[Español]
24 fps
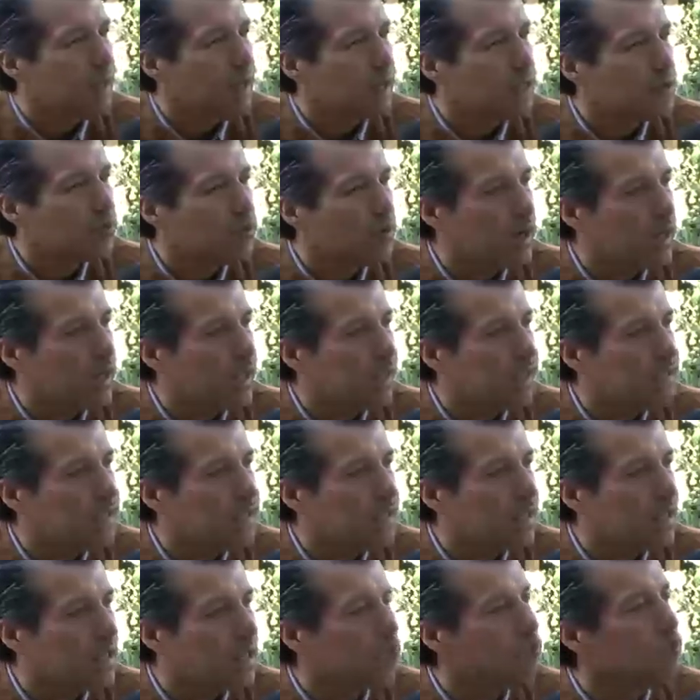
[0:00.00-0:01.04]
A
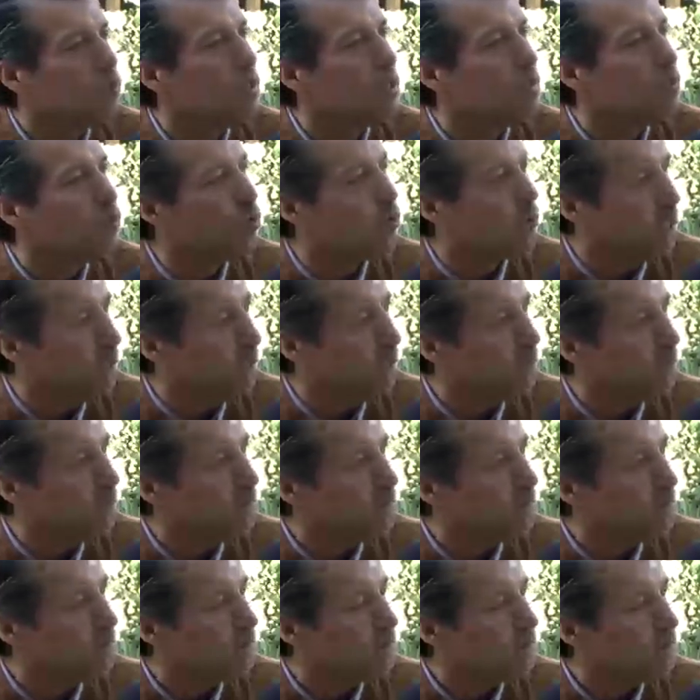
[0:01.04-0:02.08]
sugerencia de algún diputado,